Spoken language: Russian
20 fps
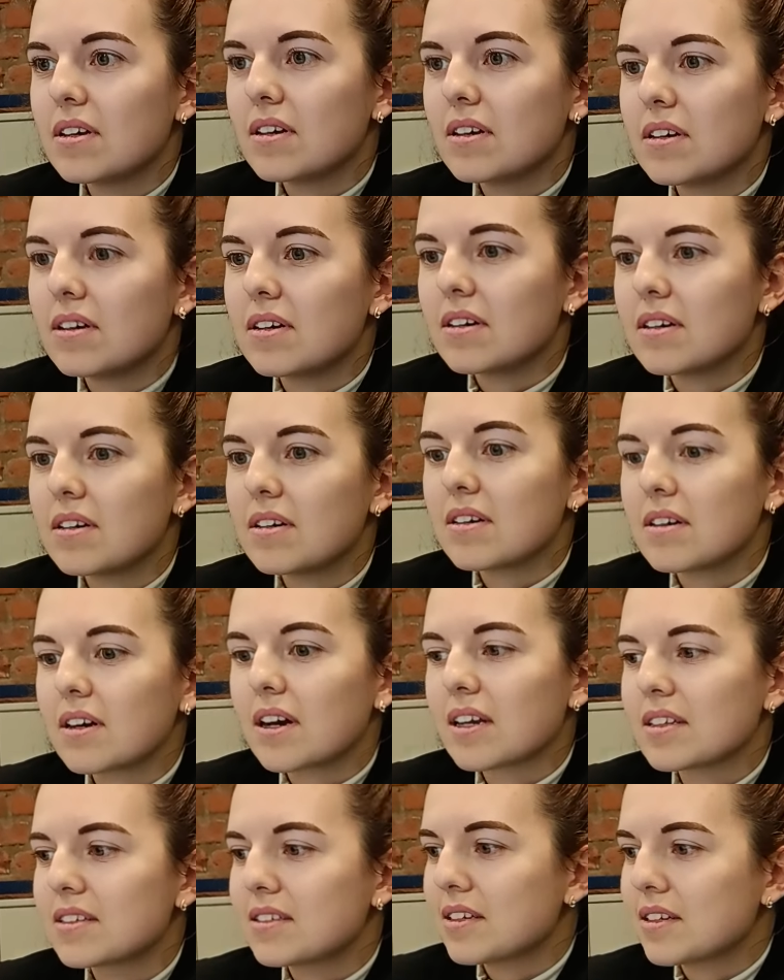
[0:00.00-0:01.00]
Нет.
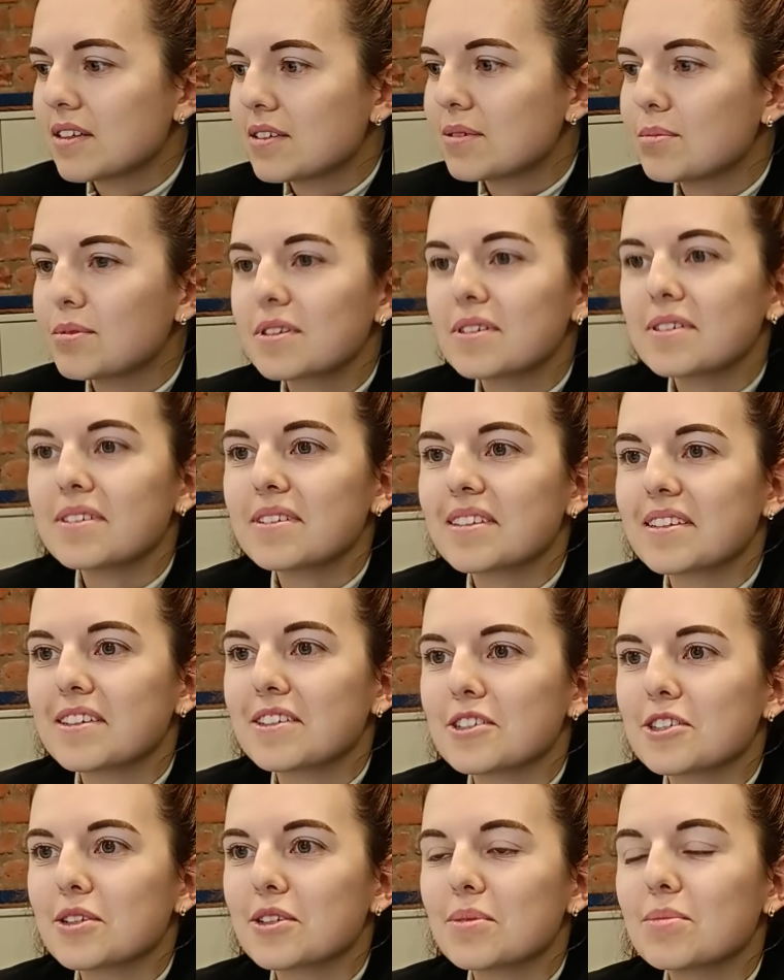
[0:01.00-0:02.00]
Хотелось бы.
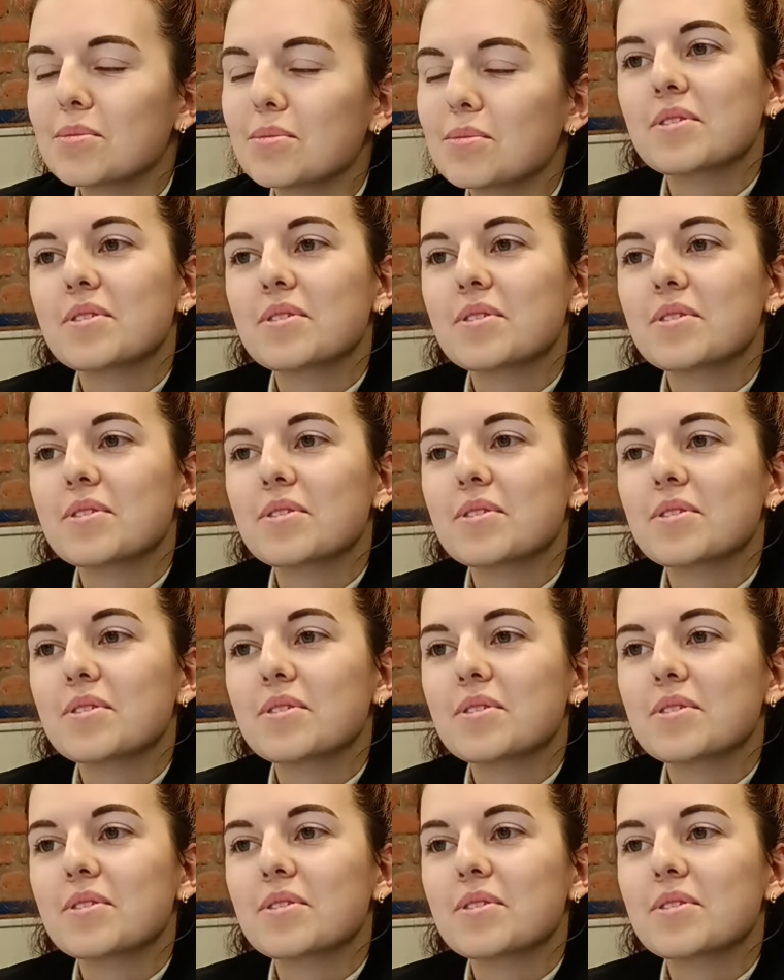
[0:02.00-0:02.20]
Нет,